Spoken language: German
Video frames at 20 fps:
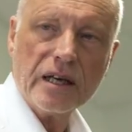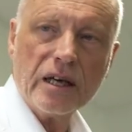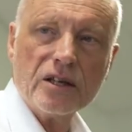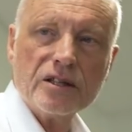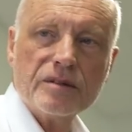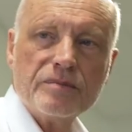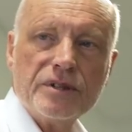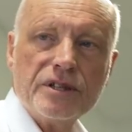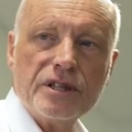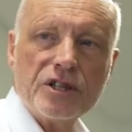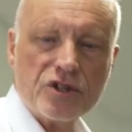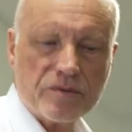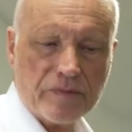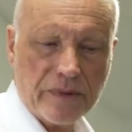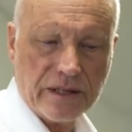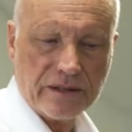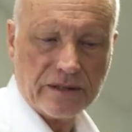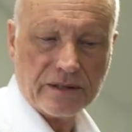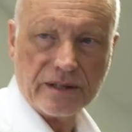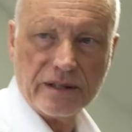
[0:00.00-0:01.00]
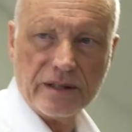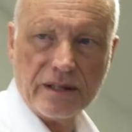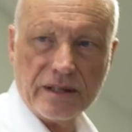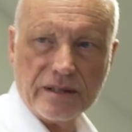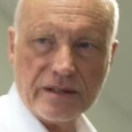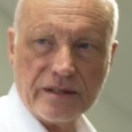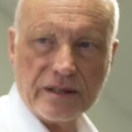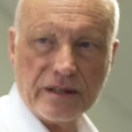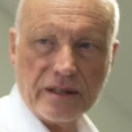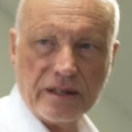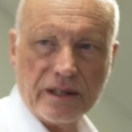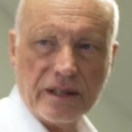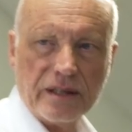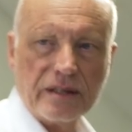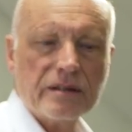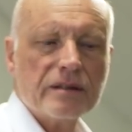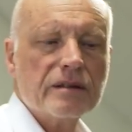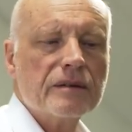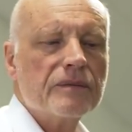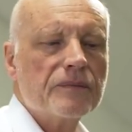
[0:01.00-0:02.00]
äh, die Spätfolgen
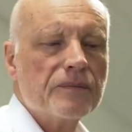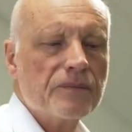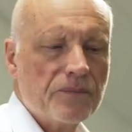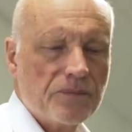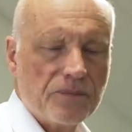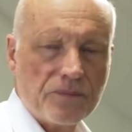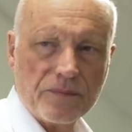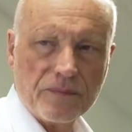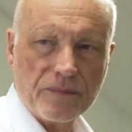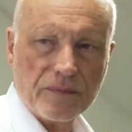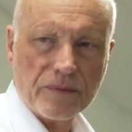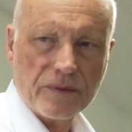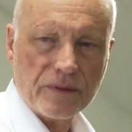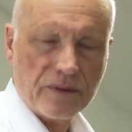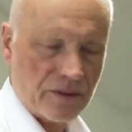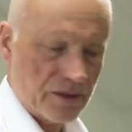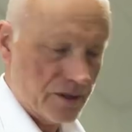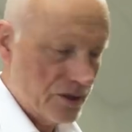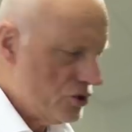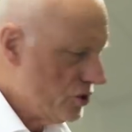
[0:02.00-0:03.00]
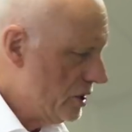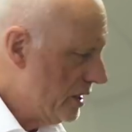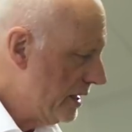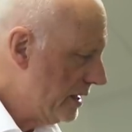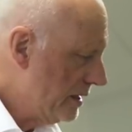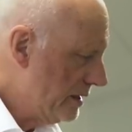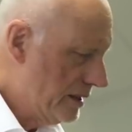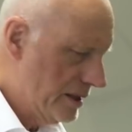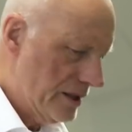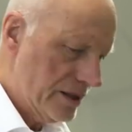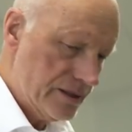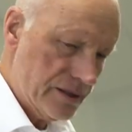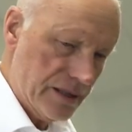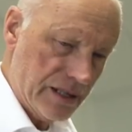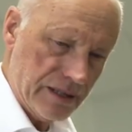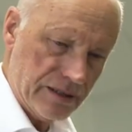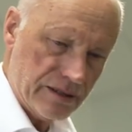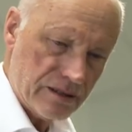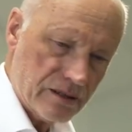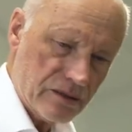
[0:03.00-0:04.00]
dieses Unfalls wieder eingeholt haben.